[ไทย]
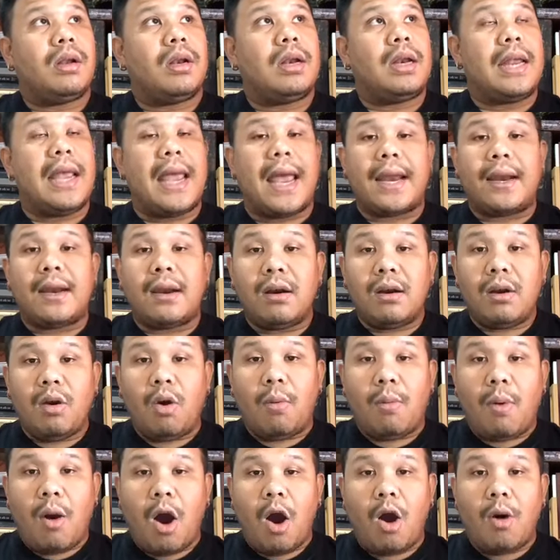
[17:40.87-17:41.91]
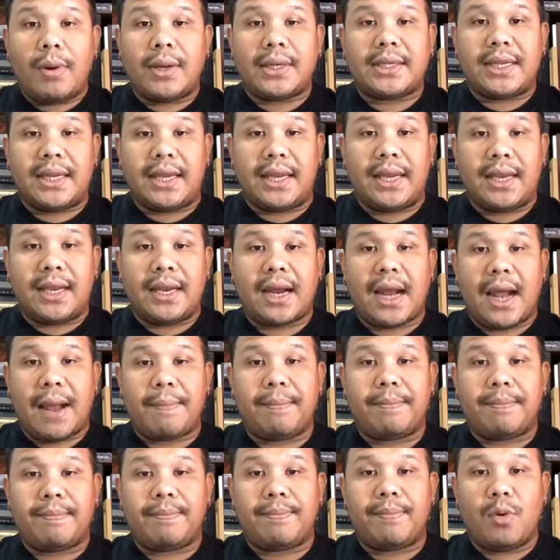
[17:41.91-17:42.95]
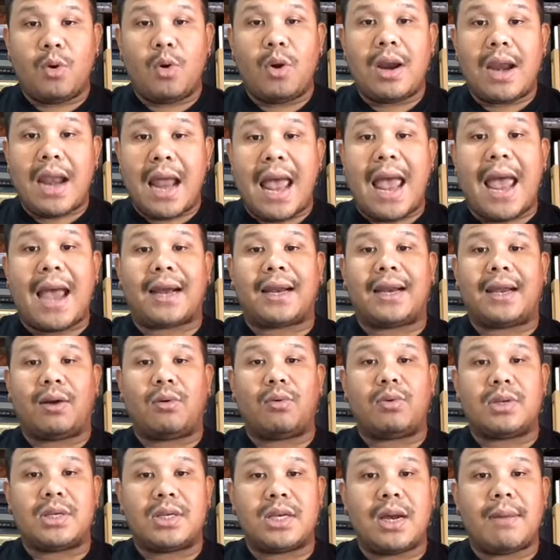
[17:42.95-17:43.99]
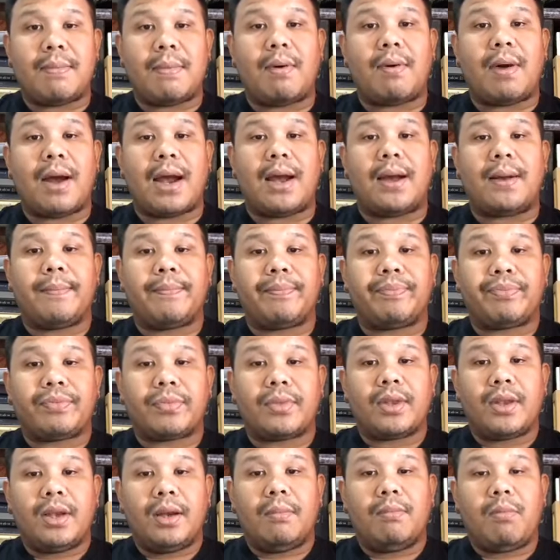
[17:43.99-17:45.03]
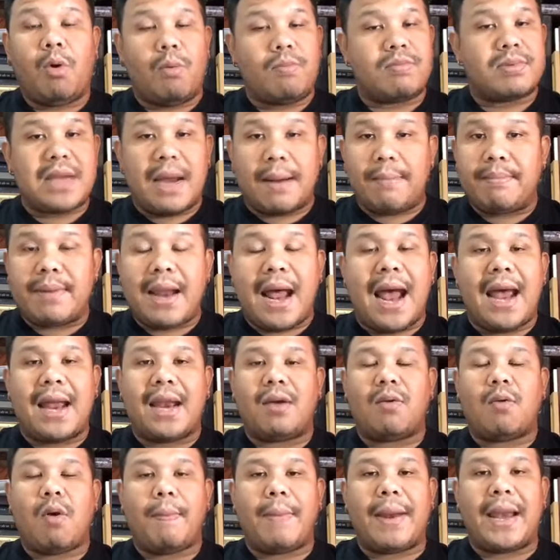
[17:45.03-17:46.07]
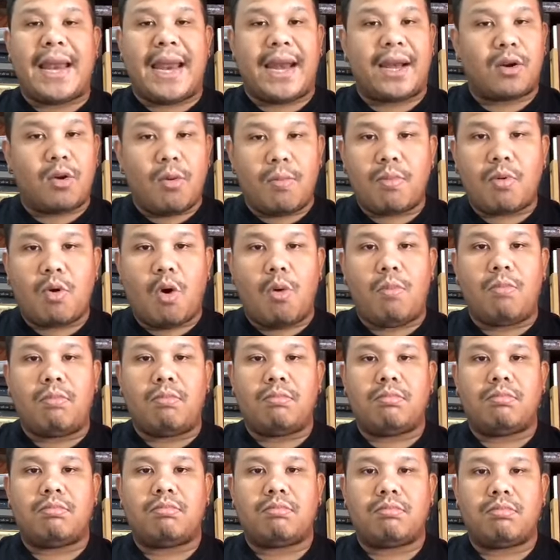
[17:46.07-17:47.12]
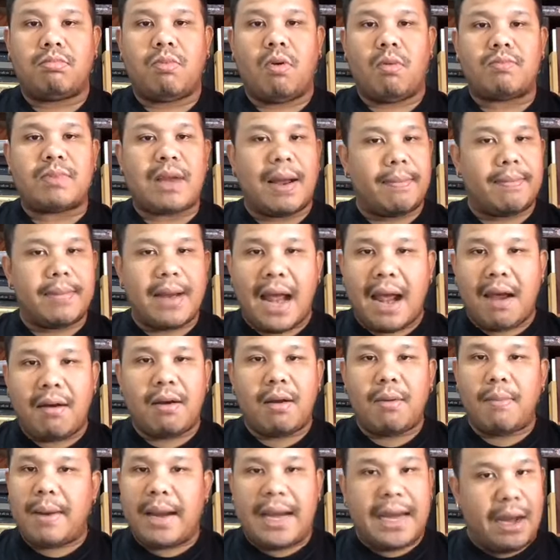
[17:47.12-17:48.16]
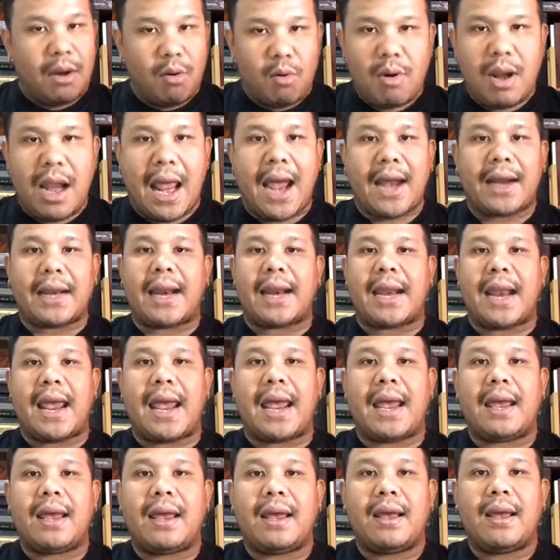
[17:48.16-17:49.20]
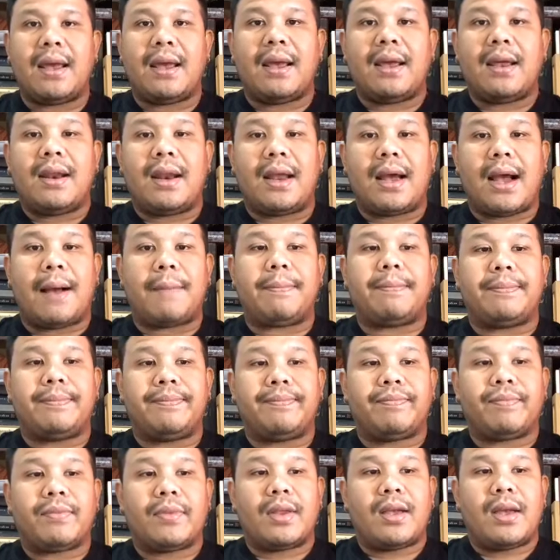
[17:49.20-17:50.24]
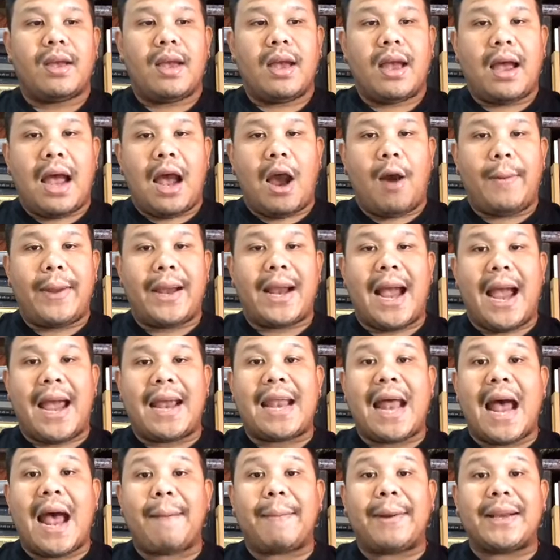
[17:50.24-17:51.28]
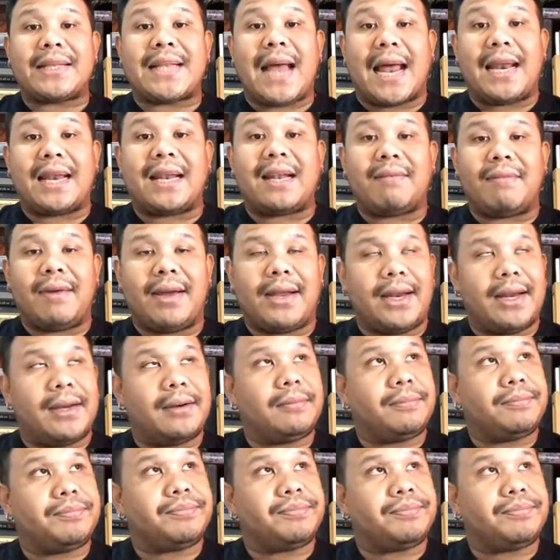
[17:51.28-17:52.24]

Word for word: เหรียญหลวงพ่อวสีนะครับ รุ่นแรกเนี่ย คุณเชื่อไหมว่า ผมจำได้เลยว่าเป็นเหรียญกลมๆผมจำได้เลยเป็นเหรียญรุ่นแรกแน่ๆนะครับ เอาไปขายท่าประจันสมัยนั้น